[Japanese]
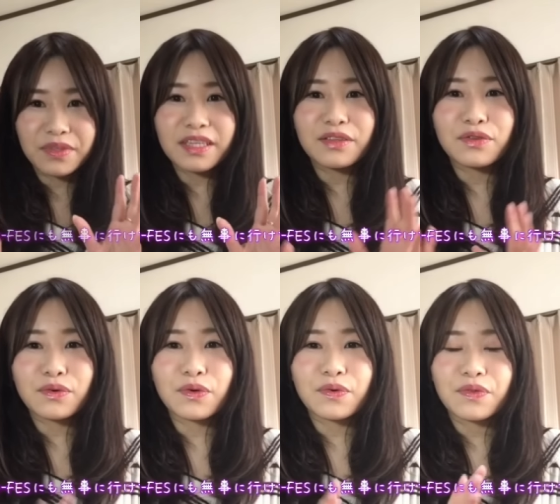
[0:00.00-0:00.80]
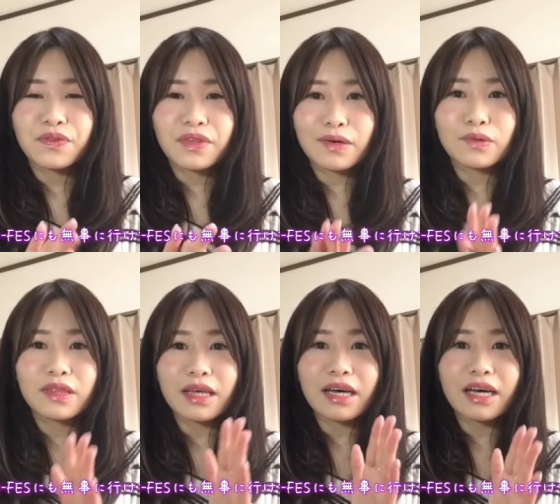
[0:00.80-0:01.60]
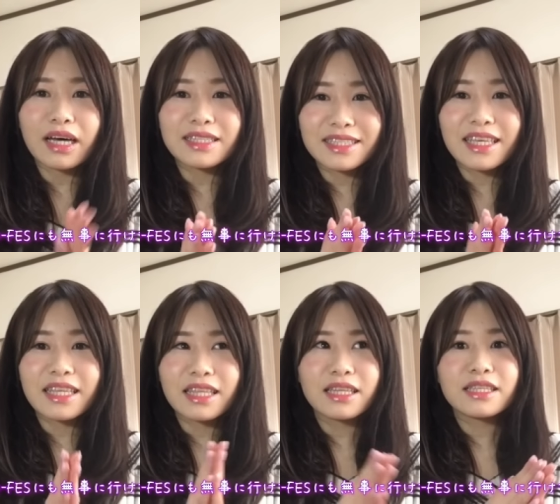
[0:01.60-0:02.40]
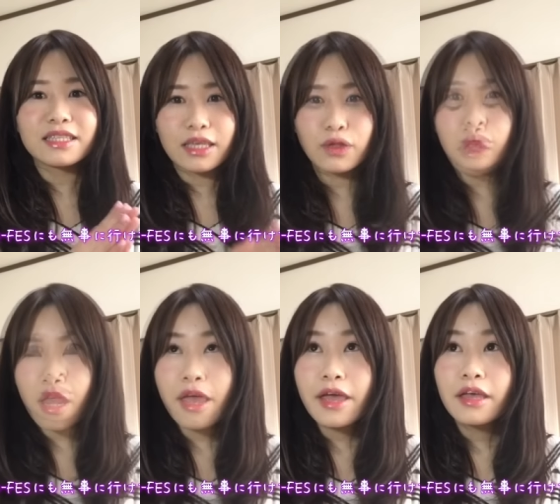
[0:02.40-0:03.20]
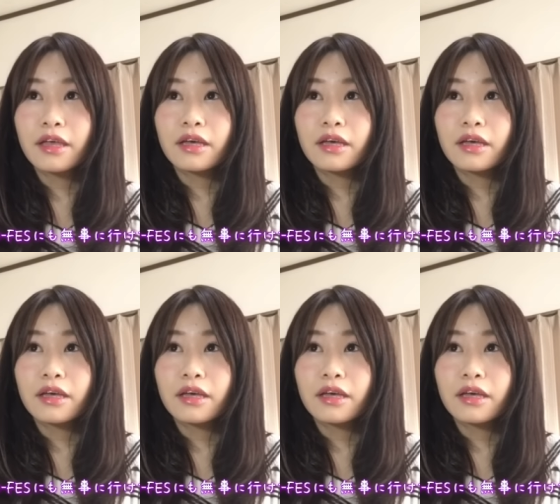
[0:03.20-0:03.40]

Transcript: ちゃんと治った感じで行ったんですけど、で、